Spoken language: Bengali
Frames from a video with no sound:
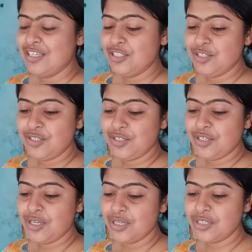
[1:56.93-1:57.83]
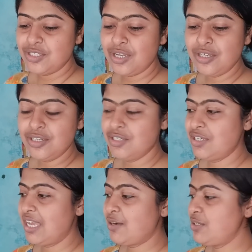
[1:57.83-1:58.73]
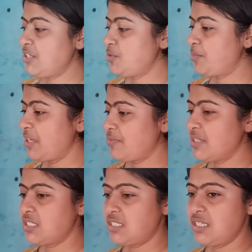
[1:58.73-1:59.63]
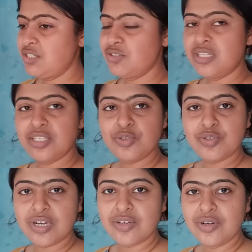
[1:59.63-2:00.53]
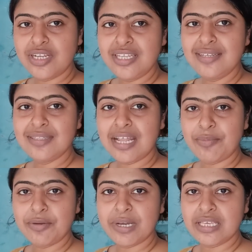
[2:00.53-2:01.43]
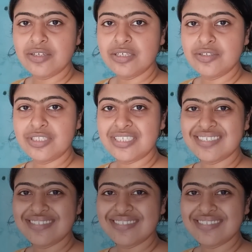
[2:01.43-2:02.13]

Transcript: তো চলো এখন একটু ব্রেকফাস্টের জন্য কিছু জোগাড় করে নিই তারপর বাকি কথা হচ্ছে